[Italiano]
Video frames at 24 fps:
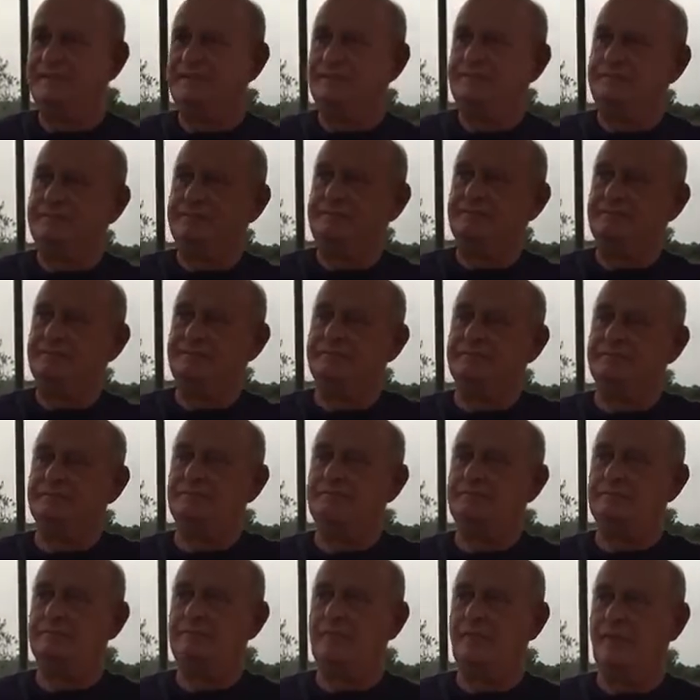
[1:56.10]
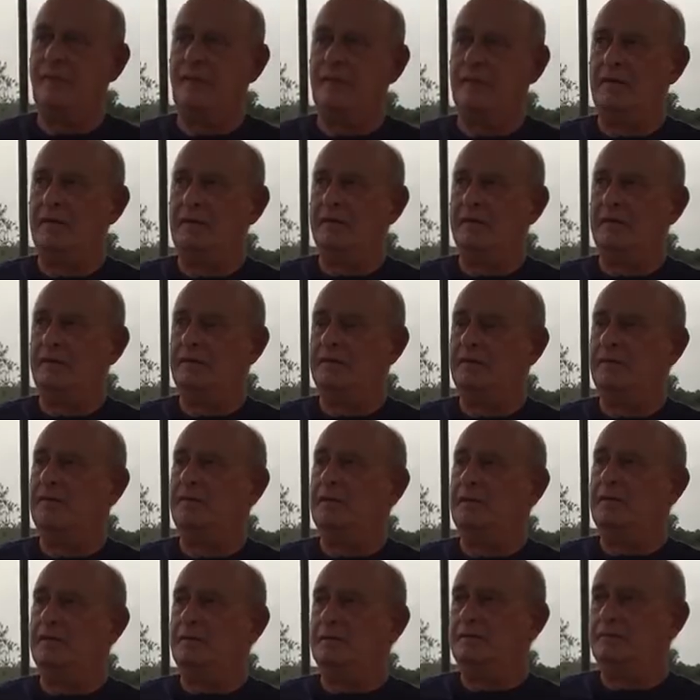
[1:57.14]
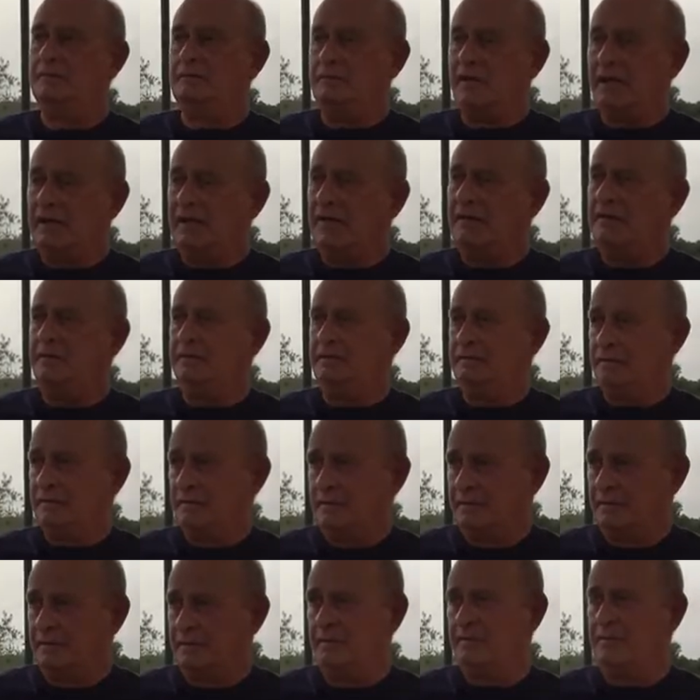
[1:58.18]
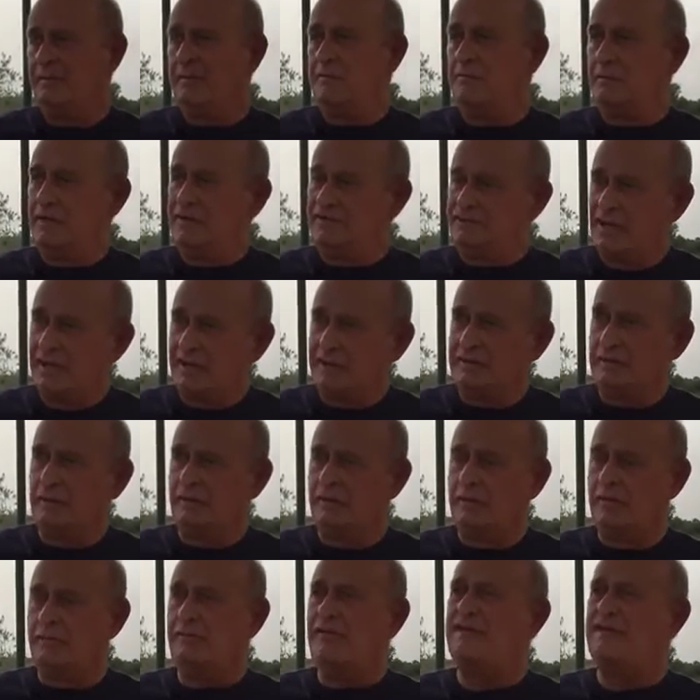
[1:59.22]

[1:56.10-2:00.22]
progettualità e anche uno Beh, sviluppo possibile ma certo, entrambe.